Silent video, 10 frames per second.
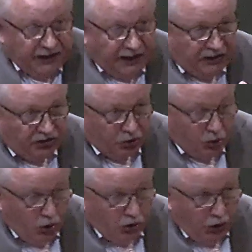die
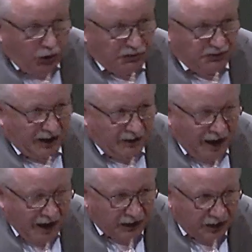zukünftige
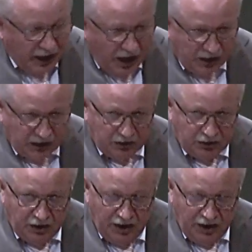Welt richten.